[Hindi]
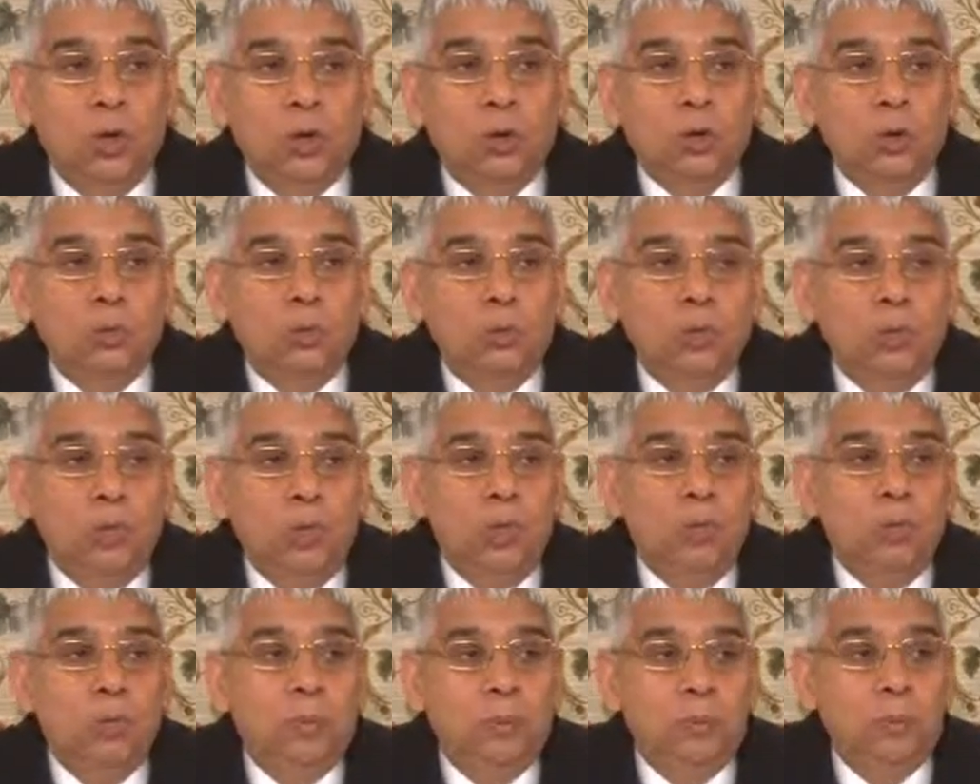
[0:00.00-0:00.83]
और
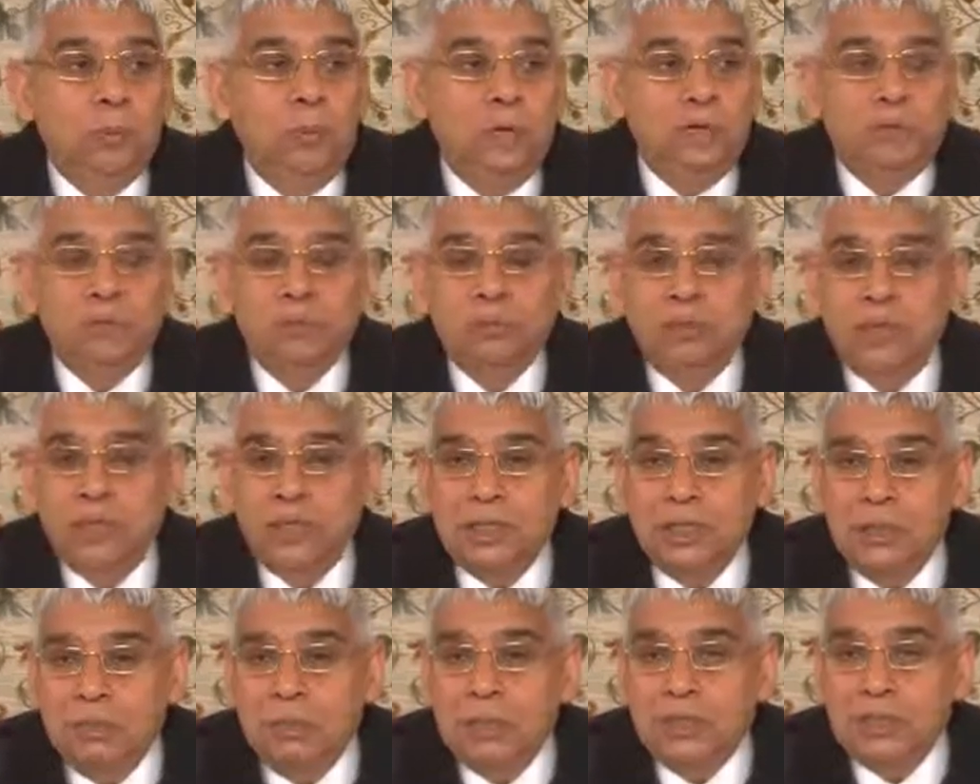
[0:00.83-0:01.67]
मूल
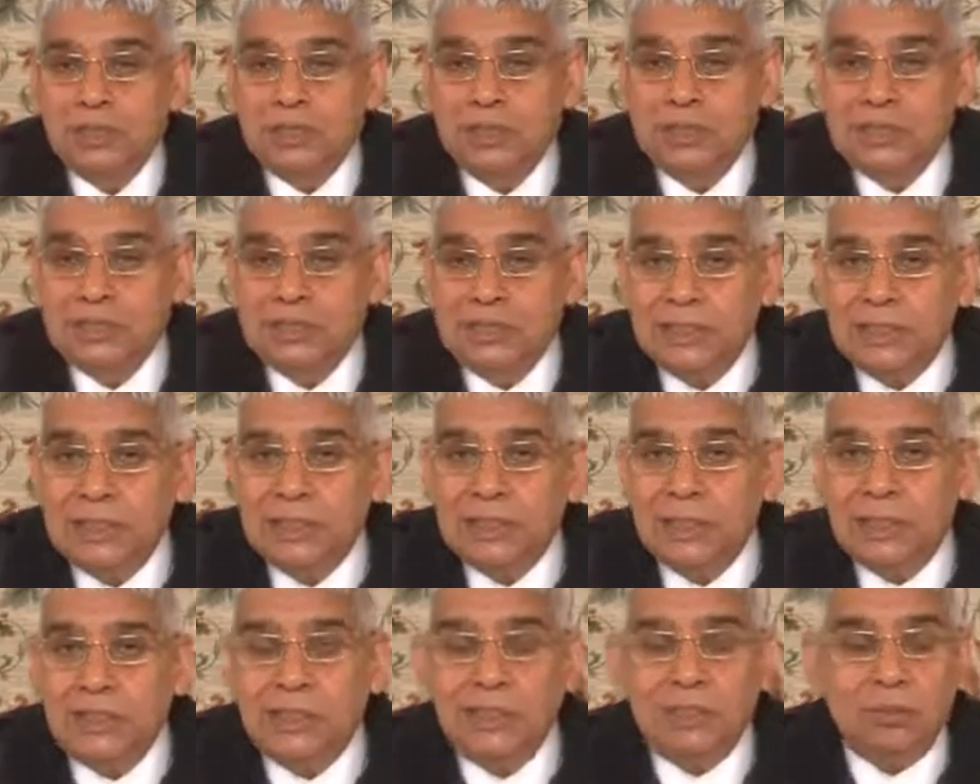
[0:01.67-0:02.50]
परमात्मा की भक्ति
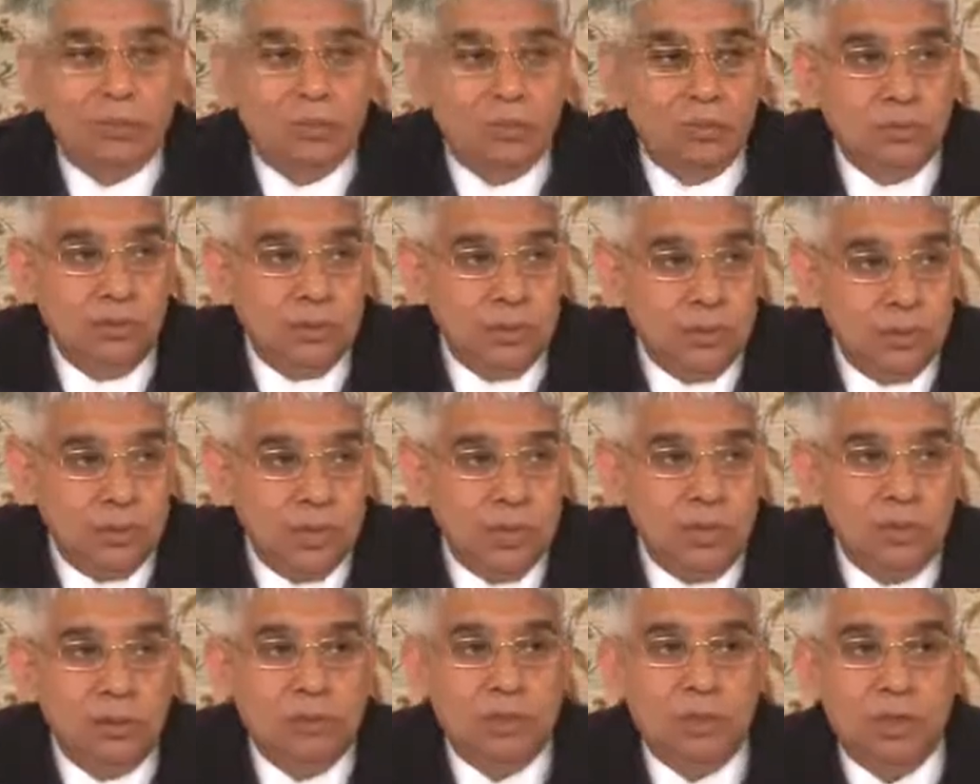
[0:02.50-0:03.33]
से यानी
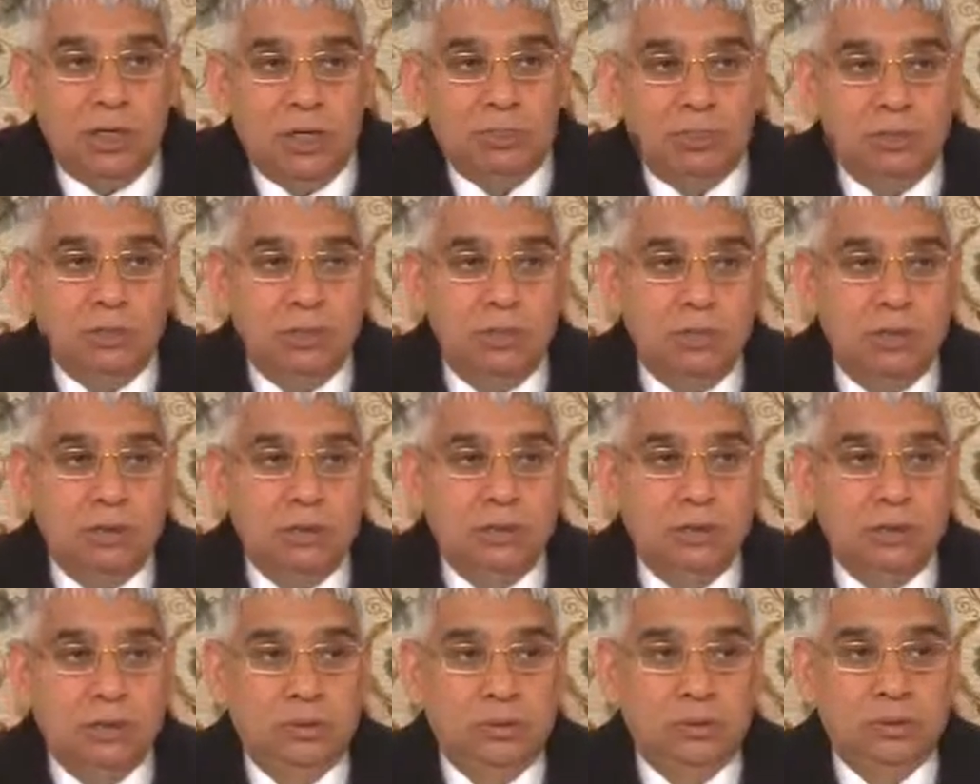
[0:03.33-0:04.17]
उससे ही हमें लाभ
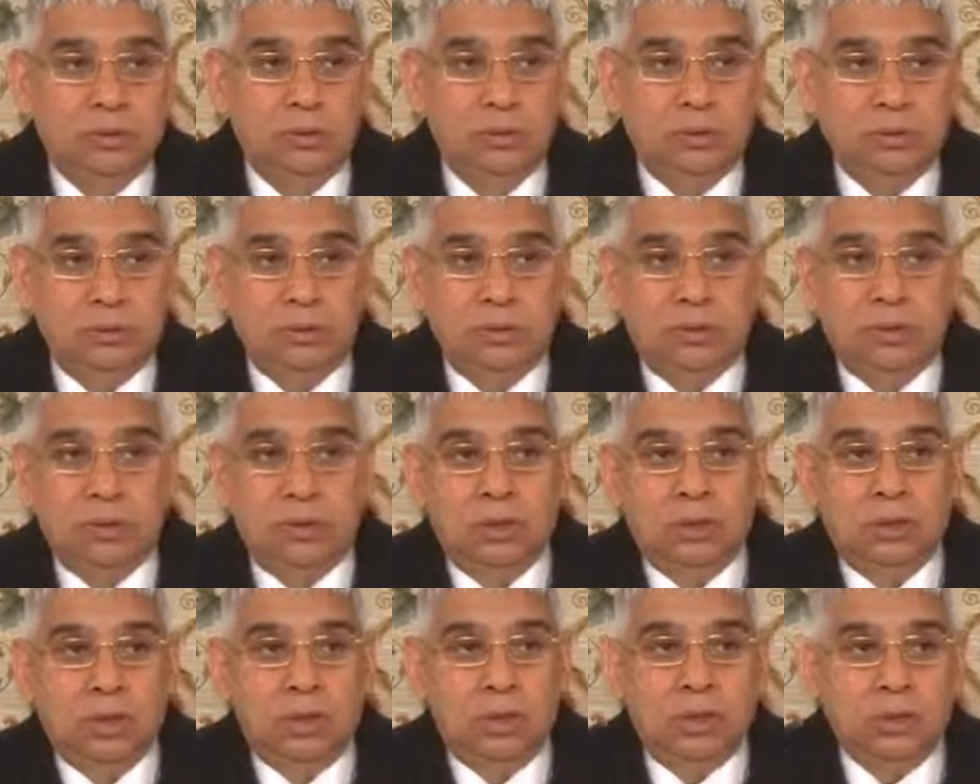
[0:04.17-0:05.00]
होगा
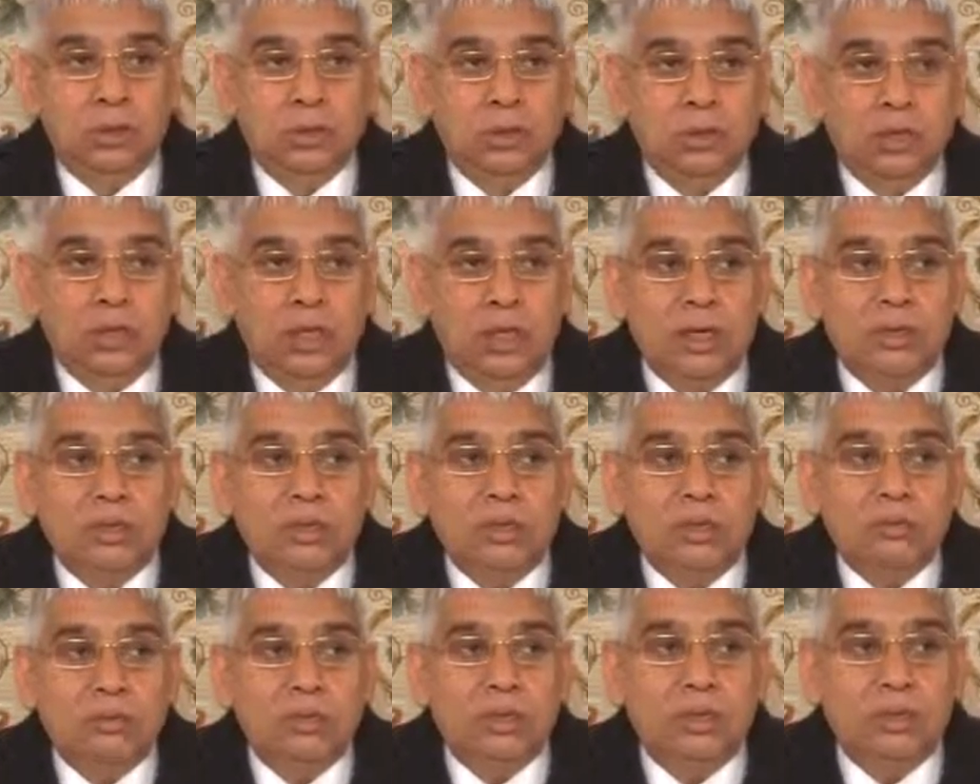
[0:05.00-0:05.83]
उसका
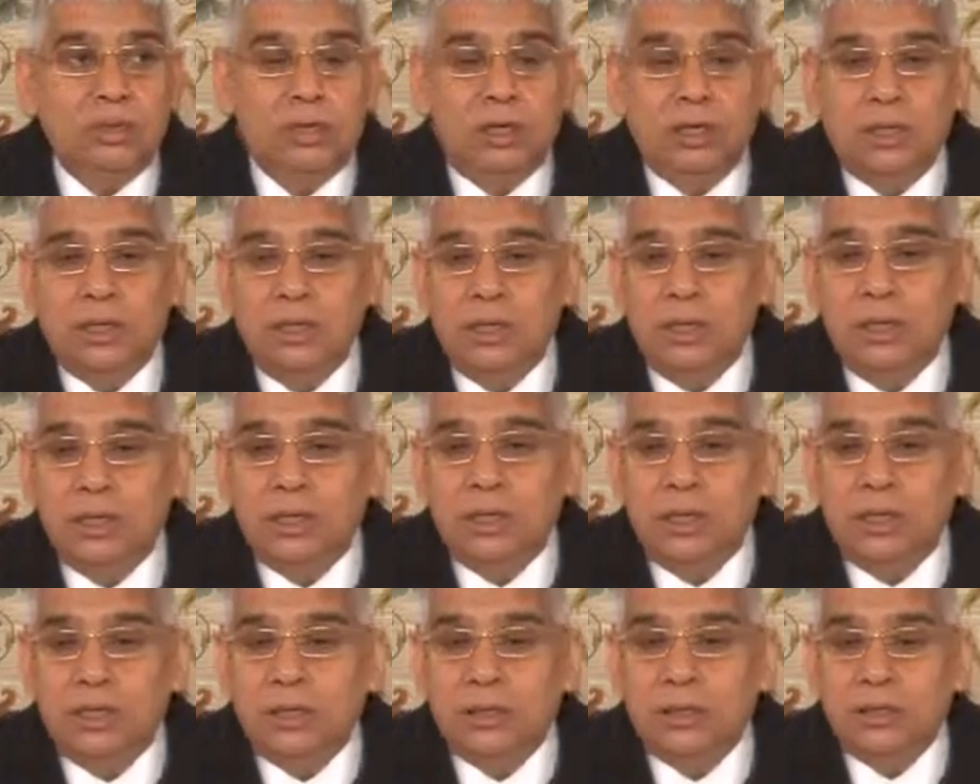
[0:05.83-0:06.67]
अर्थ ये बनता है
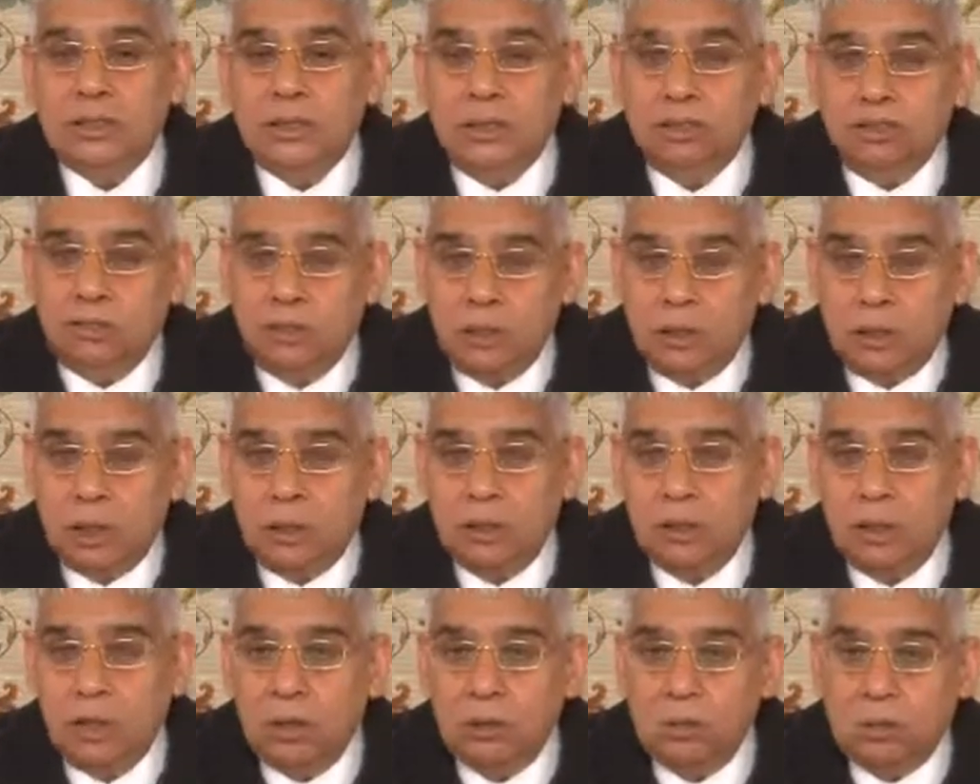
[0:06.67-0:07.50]
कि
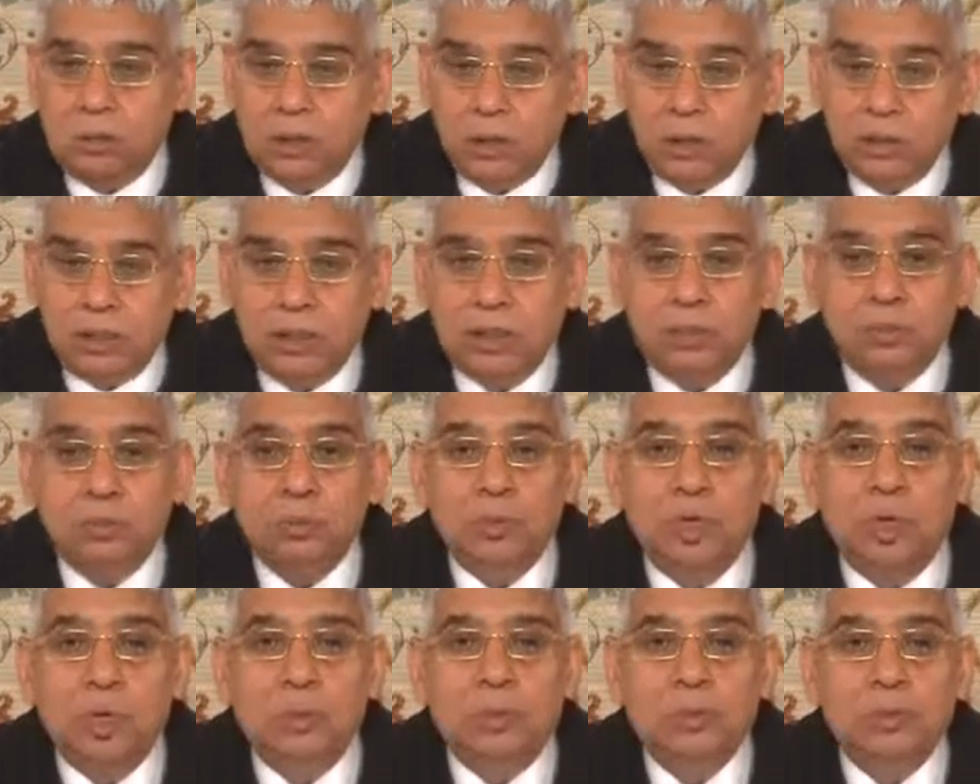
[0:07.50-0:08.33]
सर्वधर्मान प्रीतज
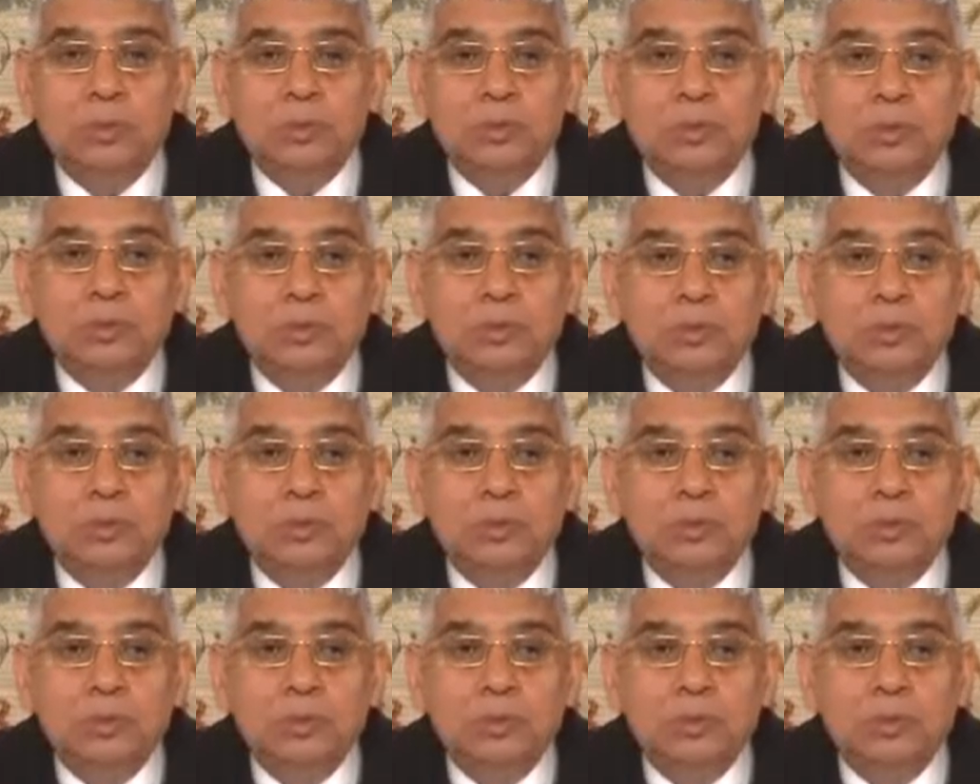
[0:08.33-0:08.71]
माम